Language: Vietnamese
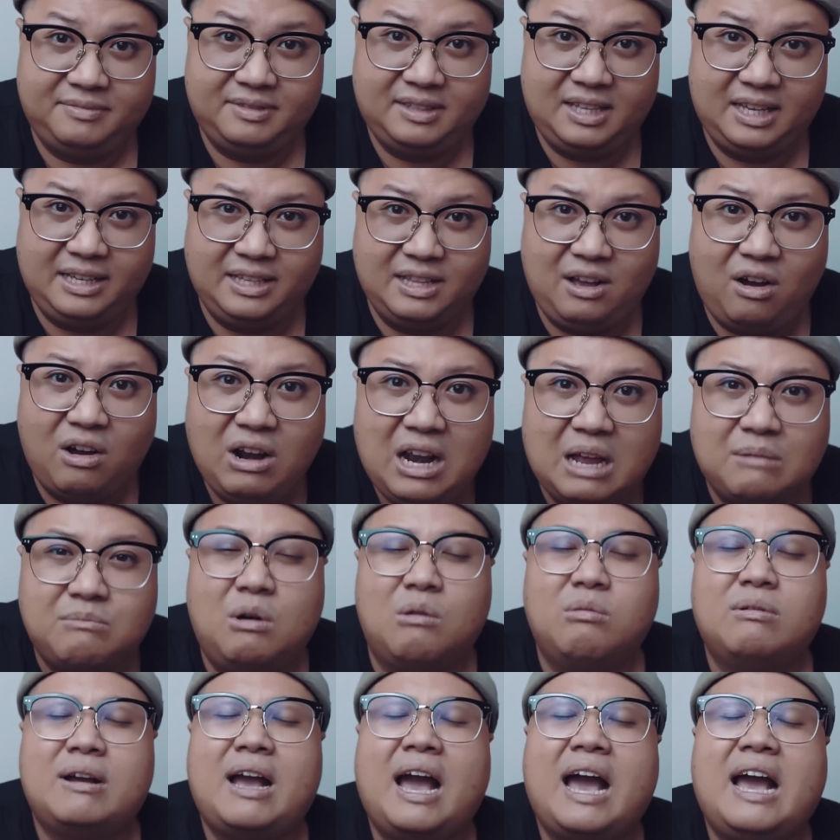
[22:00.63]
thì đó là
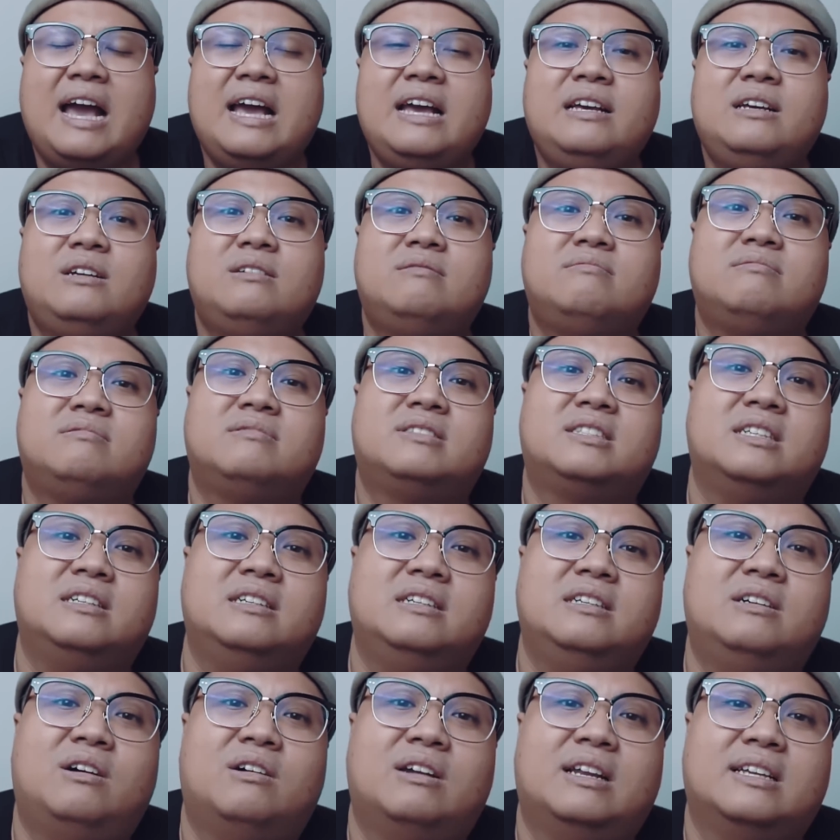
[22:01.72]
một cái
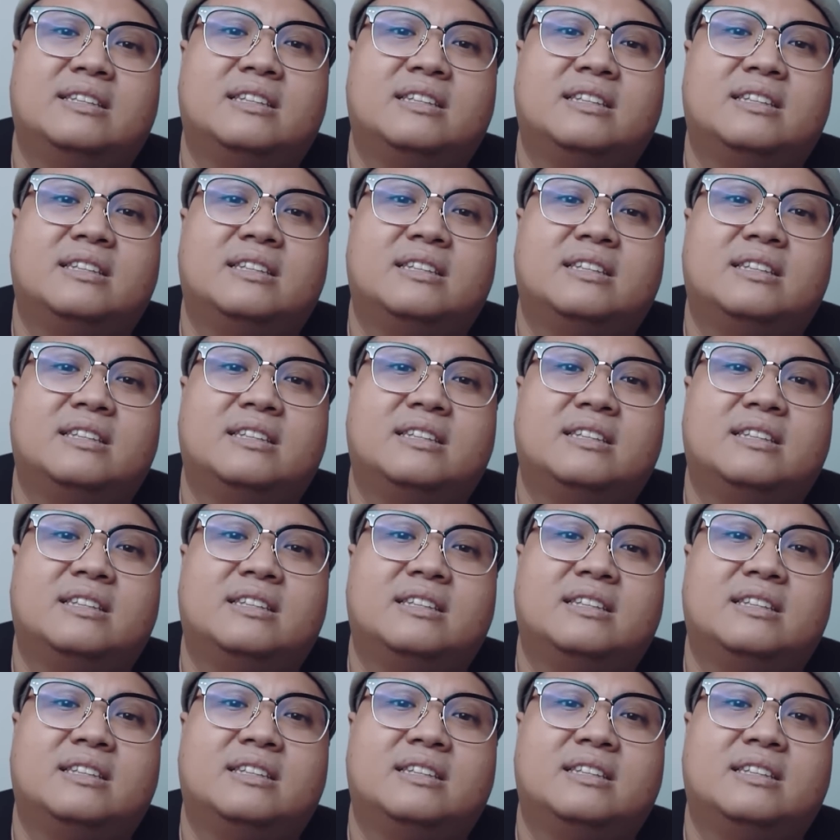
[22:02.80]
sự gọi là